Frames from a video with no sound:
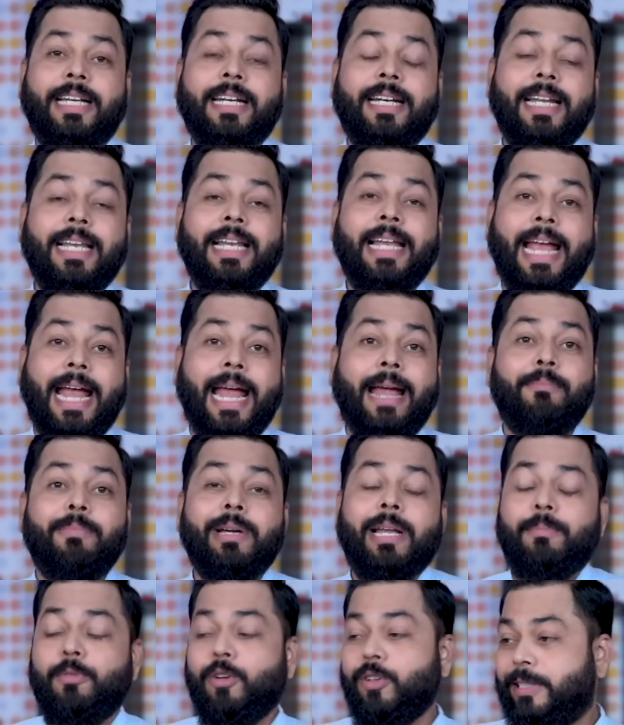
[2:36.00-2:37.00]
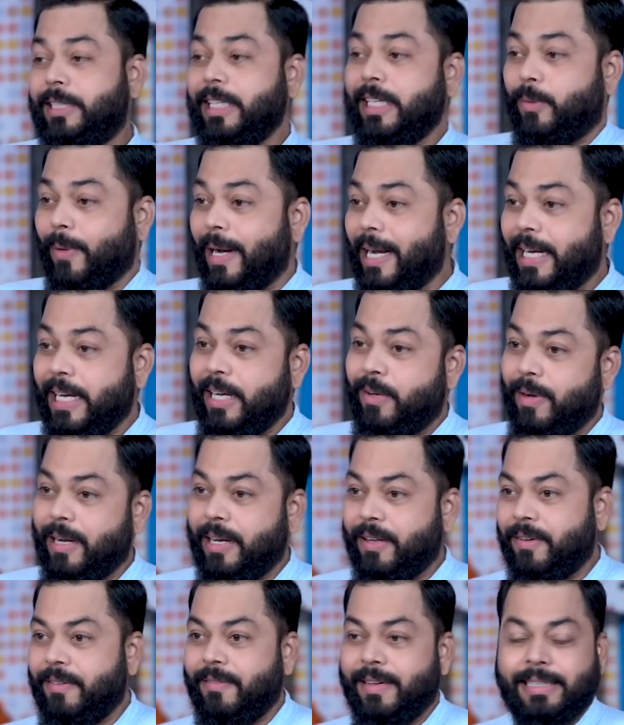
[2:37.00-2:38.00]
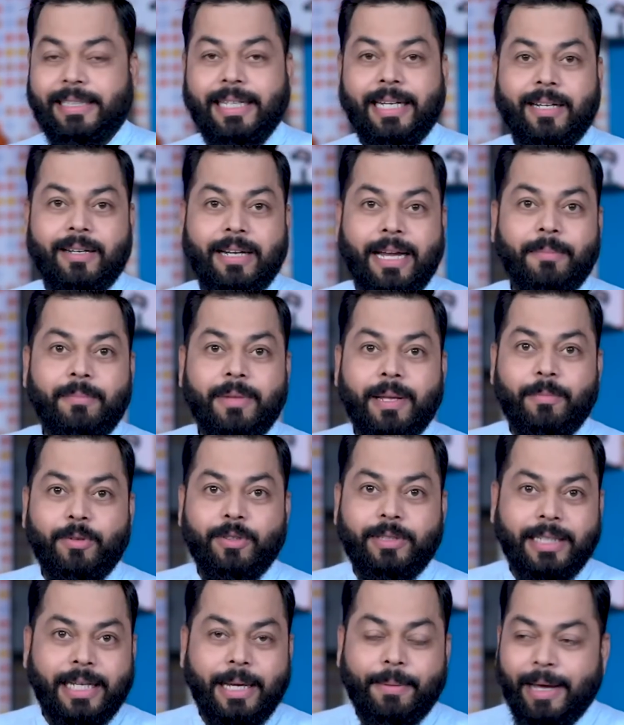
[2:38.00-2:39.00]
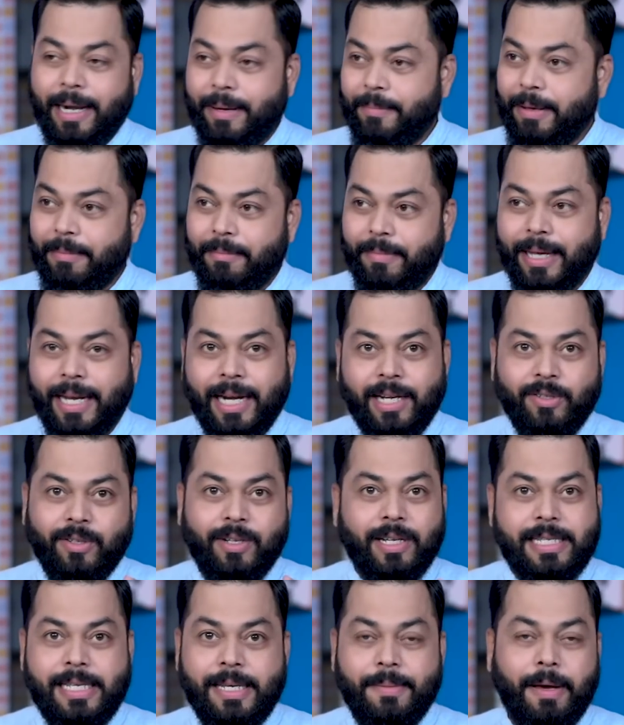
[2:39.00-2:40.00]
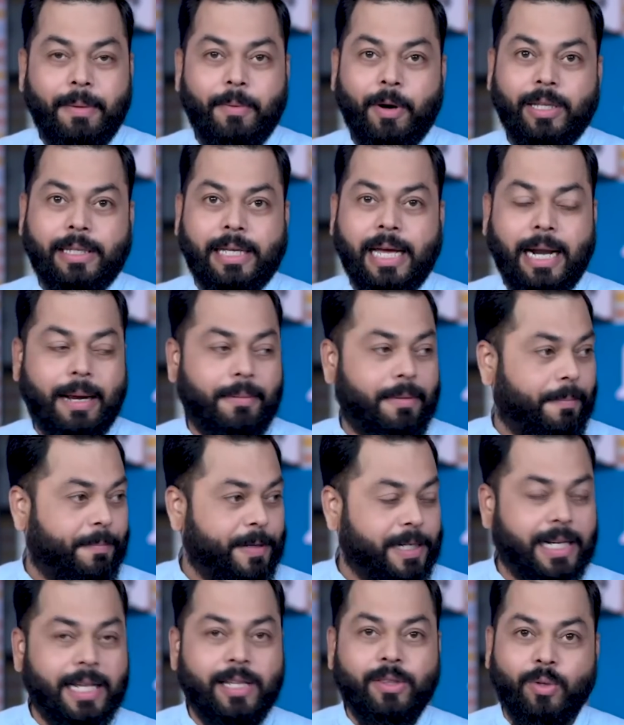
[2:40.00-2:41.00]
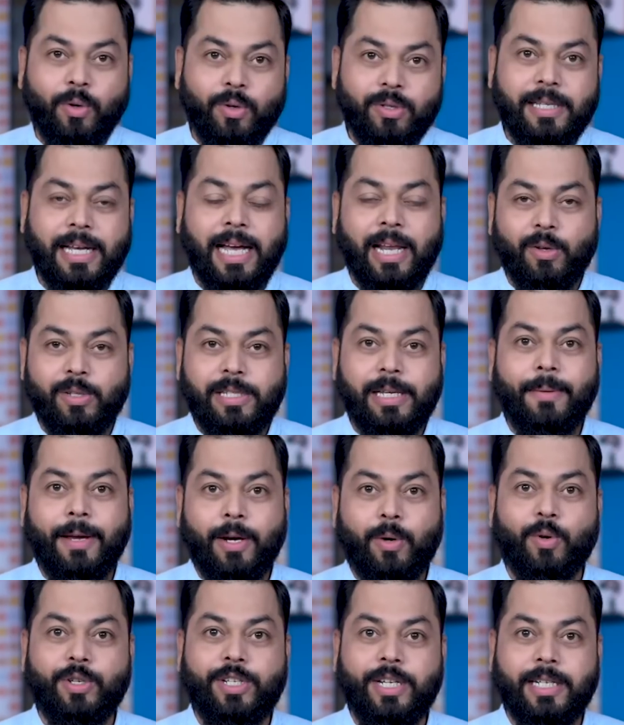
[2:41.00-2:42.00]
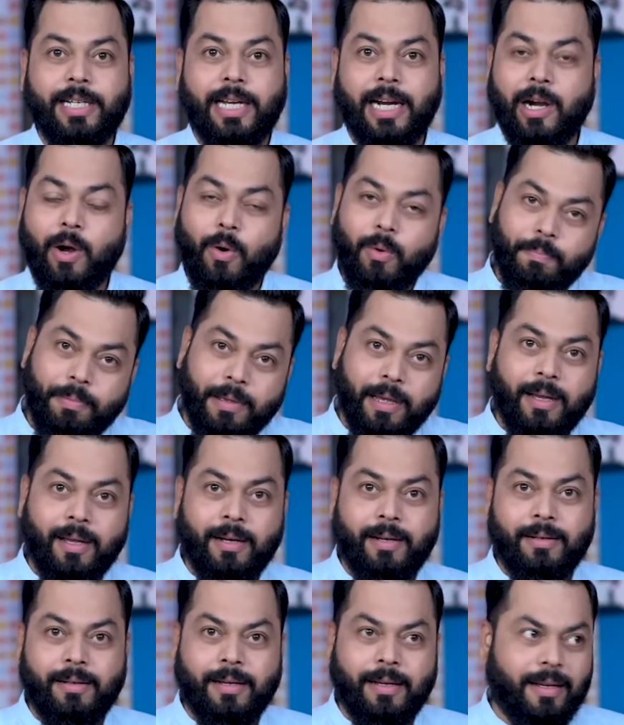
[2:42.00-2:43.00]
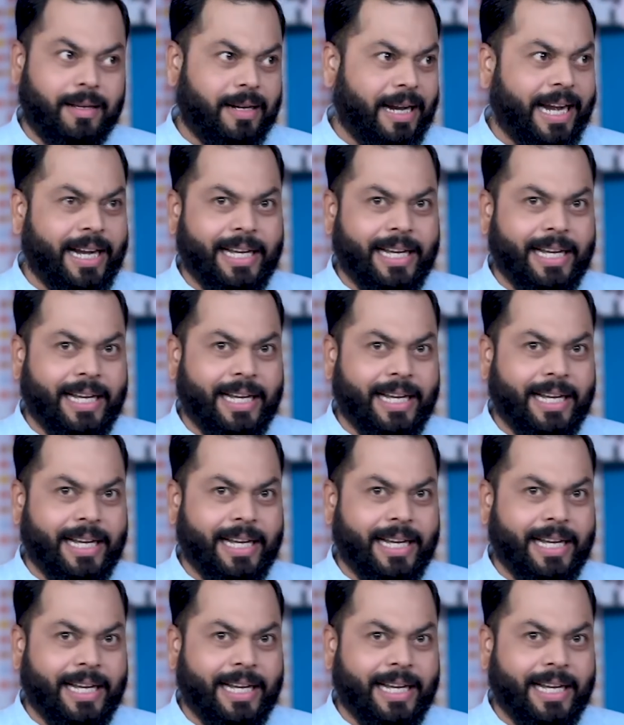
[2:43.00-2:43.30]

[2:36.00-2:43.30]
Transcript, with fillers: जनरली एम डब्ल्यू सी ट्वेंटी ट्वेंटी वन वैसे एम डब्ल्यू सी के बारे में मेरा जो नसीब है बहुत ख़राब है पिछले दो सालों से मैं कोशिश कर रहा हूँ